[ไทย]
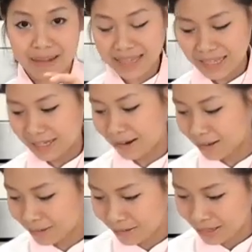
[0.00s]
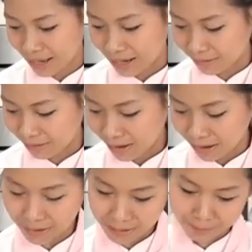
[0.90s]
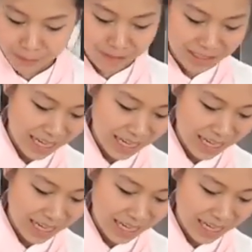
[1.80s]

ไม่ติดกับตัวกันแล้วก็ปรุงรส